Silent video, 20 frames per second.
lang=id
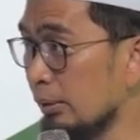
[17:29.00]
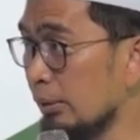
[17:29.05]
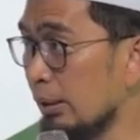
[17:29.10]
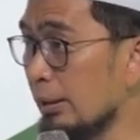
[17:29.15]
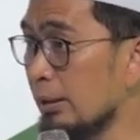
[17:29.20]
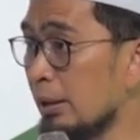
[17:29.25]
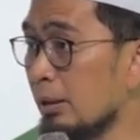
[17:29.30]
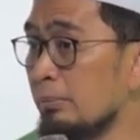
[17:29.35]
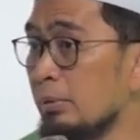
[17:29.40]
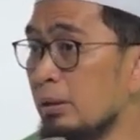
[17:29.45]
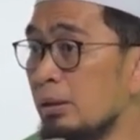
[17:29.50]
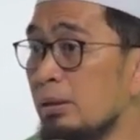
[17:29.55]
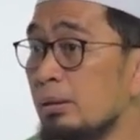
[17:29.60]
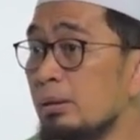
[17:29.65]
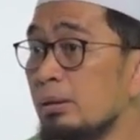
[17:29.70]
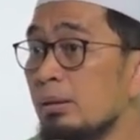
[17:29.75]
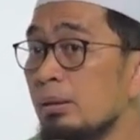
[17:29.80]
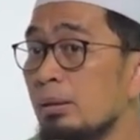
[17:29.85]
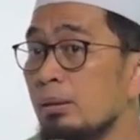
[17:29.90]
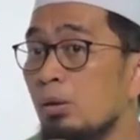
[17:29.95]
Ya
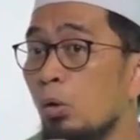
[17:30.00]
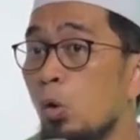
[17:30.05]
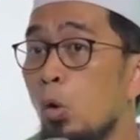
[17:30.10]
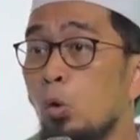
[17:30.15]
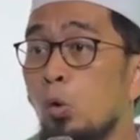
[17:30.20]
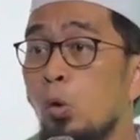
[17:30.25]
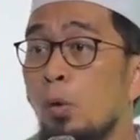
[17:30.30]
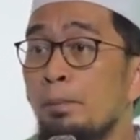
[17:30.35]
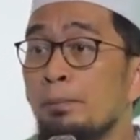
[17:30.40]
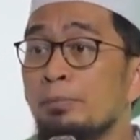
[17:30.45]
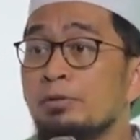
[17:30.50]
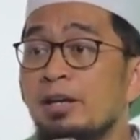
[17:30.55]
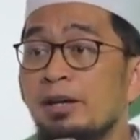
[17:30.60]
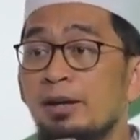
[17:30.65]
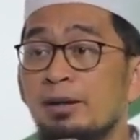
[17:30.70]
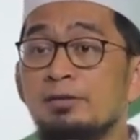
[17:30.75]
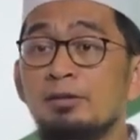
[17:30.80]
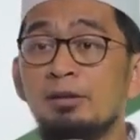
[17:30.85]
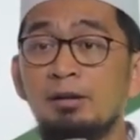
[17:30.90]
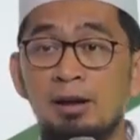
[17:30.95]
Nabi, hukum
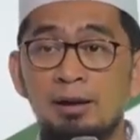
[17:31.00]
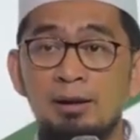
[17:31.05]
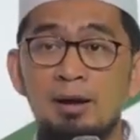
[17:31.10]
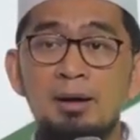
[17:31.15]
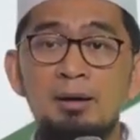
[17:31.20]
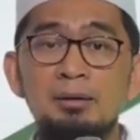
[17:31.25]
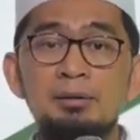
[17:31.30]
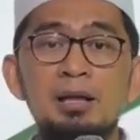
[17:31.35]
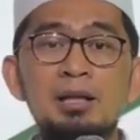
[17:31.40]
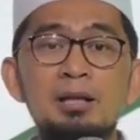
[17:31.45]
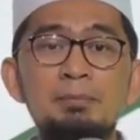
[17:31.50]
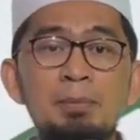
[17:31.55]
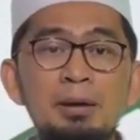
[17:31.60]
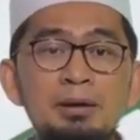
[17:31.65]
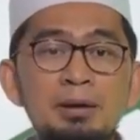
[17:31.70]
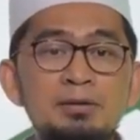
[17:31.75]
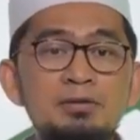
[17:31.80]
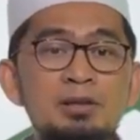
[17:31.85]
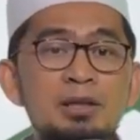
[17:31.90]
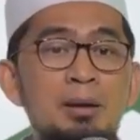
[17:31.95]
saya sekarang
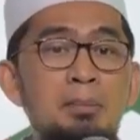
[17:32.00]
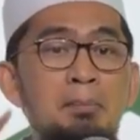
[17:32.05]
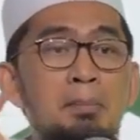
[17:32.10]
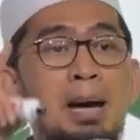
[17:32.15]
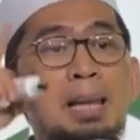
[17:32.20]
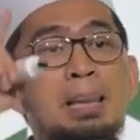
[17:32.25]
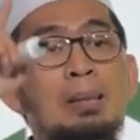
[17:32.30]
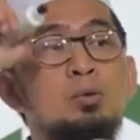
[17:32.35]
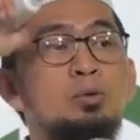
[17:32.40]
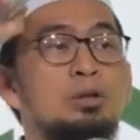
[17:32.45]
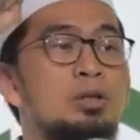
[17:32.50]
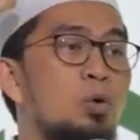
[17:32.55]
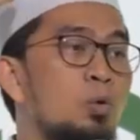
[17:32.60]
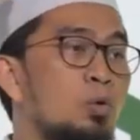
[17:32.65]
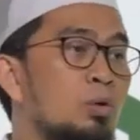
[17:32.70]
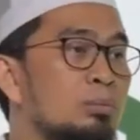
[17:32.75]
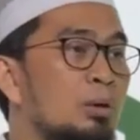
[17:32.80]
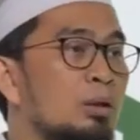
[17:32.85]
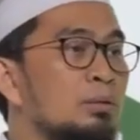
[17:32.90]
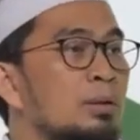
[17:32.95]
daripada saya malu
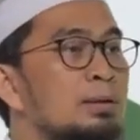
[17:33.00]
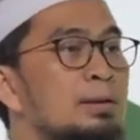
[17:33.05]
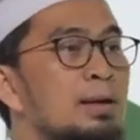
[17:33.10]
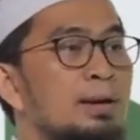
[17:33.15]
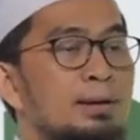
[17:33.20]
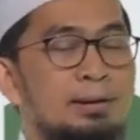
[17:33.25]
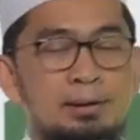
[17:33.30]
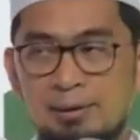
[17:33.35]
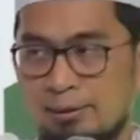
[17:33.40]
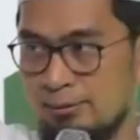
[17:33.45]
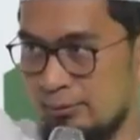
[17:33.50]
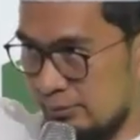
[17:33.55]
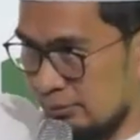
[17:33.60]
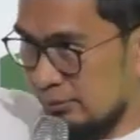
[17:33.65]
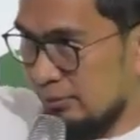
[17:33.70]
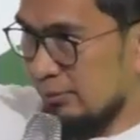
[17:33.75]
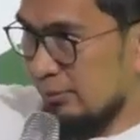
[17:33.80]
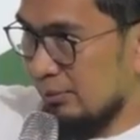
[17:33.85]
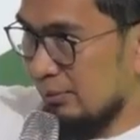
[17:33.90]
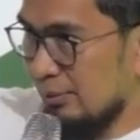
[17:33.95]
dihukum Allah di akhirat.
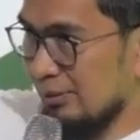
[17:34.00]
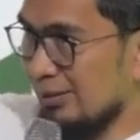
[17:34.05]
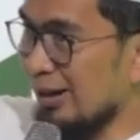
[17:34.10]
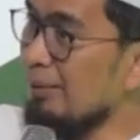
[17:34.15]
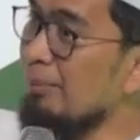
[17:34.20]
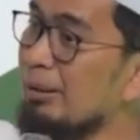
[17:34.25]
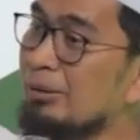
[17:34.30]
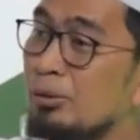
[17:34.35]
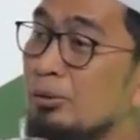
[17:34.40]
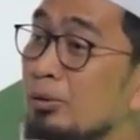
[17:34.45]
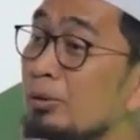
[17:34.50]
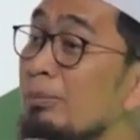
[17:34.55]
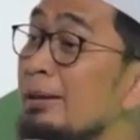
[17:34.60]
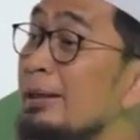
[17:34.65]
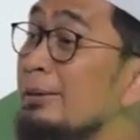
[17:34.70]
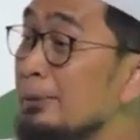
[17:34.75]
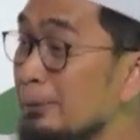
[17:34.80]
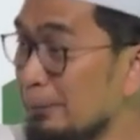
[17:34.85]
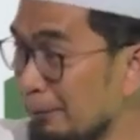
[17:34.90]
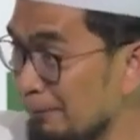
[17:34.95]
Sahabat itu dulu
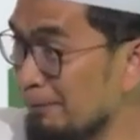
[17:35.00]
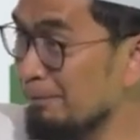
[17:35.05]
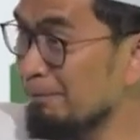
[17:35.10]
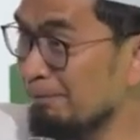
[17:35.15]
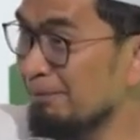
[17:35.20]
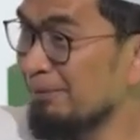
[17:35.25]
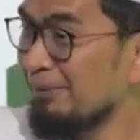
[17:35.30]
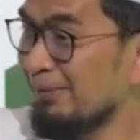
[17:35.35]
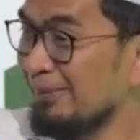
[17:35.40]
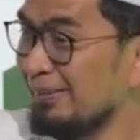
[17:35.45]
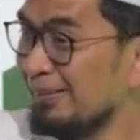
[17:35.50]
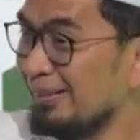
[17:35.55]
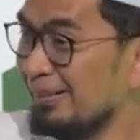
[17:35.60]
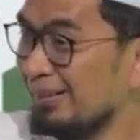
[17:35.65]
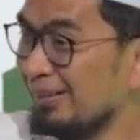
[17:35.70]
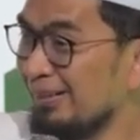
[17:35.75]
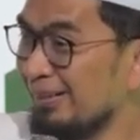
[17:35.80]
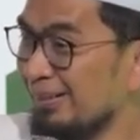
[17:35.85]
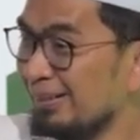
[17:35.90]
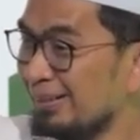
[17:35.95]
begitu.
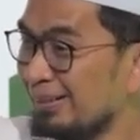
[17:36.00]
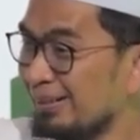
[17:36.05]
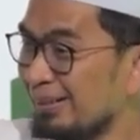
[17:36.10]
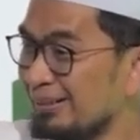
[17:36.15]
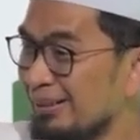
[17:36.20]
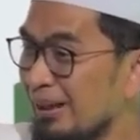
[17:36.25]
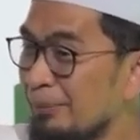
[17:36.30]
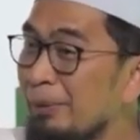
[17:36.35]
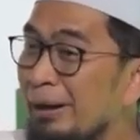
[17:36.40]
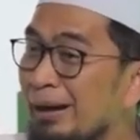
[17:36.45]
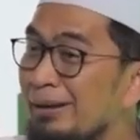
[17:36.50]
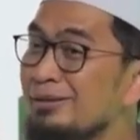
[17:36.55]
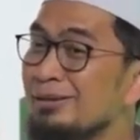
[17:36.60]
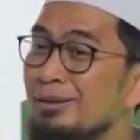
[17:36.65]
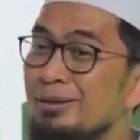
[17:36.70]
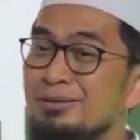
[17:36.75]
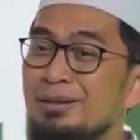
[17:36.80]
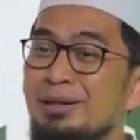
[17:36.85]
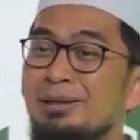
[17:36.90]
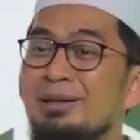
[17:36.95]
Saya pengen
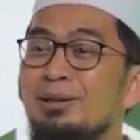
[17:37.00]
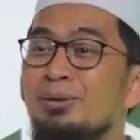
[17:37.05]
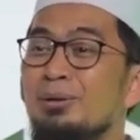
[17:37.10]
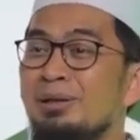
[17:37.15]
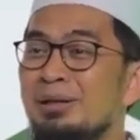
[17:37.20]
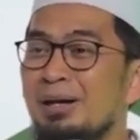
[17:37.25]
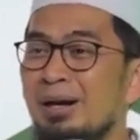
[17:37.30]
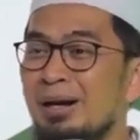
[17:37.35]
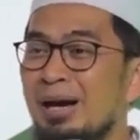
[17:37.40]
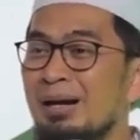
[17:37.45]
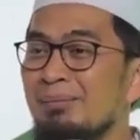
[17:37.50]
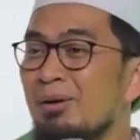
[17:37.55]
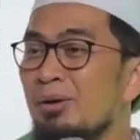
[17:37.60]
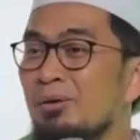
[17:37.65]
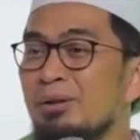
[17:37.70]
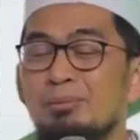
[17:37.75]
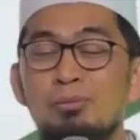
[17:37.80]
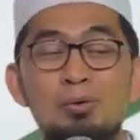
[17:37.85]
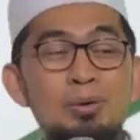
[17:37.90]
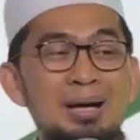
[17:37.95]
selesai di dunia, nggak
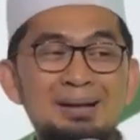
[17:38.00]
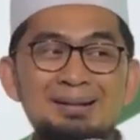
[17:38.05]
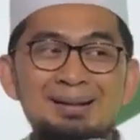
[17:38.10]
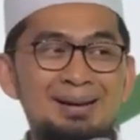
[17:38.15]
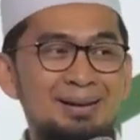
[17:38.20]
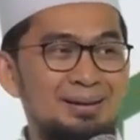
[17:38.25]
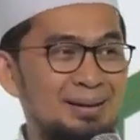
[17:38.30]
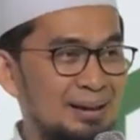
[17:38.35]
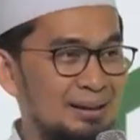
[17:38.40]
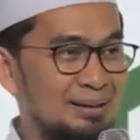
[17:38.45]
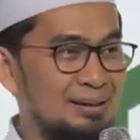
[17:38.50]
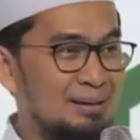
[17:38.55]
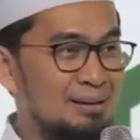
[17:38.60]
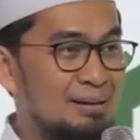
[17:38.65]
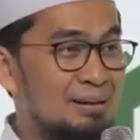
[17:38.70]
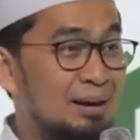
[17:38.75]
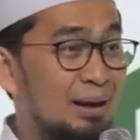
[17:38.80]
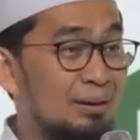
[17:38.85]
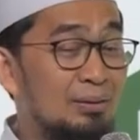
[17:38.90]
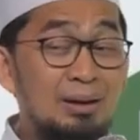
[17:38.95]
mau dibuka di akhirat.
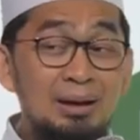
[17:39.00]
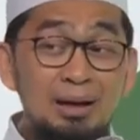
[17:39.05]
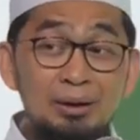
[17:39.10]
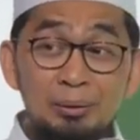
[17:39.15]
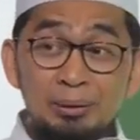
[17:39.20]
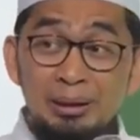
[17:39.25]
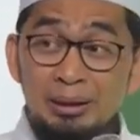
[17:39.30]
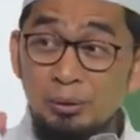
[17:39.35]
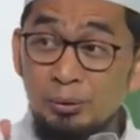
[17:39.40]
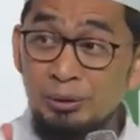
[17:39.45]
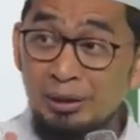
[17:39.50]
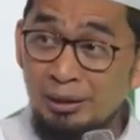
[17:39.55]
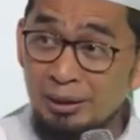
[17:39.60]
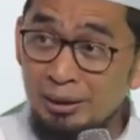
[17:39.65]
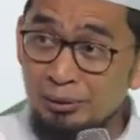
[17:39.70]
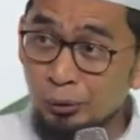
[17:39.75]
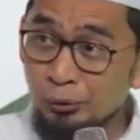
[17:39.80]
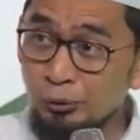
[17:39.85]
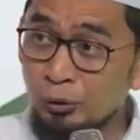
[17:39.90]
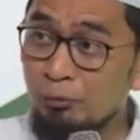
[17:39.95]
Karena kalau di dunia
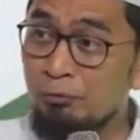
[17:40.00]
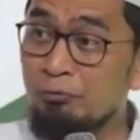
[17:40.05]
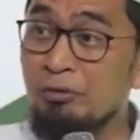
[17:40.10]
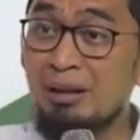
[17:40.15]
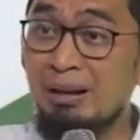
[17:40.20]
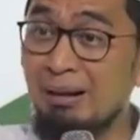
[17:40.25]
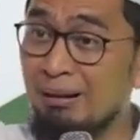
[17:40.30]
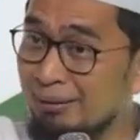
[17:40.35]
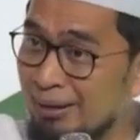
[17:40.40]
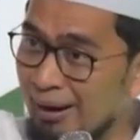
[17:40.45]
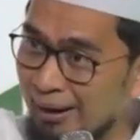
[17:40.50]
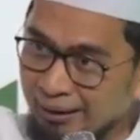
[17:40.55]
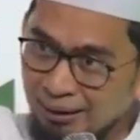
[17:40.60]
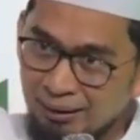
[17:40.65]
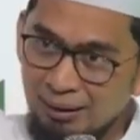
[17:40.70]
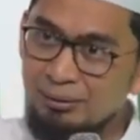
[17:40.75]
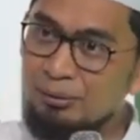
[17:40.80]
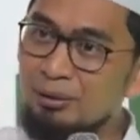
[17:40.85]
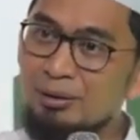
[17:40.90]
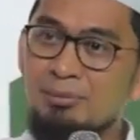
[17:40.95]
ditutup, viral di
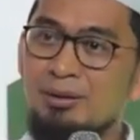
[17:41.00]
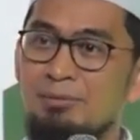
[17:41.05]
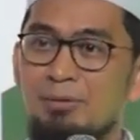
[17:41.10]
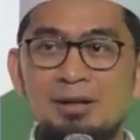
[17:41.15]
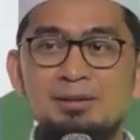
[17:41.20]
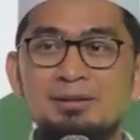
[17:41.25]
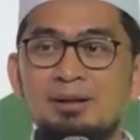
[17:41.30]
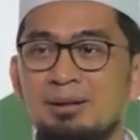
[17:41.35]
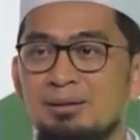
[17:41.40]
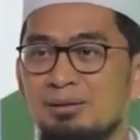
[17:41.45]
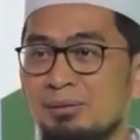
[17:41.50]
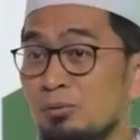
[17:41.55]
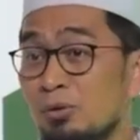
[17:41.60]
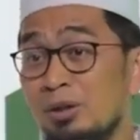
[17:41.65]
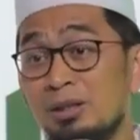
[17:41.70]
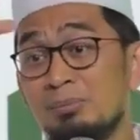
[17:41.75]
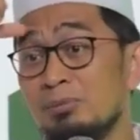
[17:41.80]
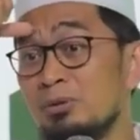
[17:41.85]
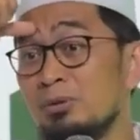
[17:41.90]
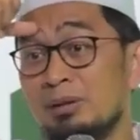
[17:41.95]
akhirat tuh lebih banyak.
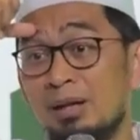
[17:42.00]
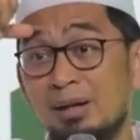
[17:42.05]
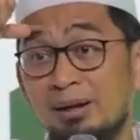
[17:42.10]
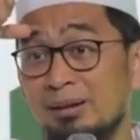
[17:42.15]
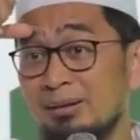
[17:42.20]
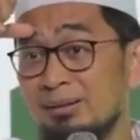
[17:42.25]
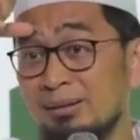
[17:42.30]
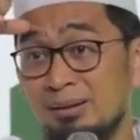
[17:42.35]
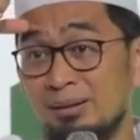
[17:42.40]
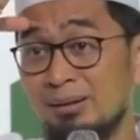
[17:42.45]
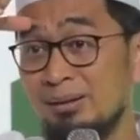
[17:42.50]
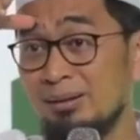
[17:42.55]
Semua dibuka kan?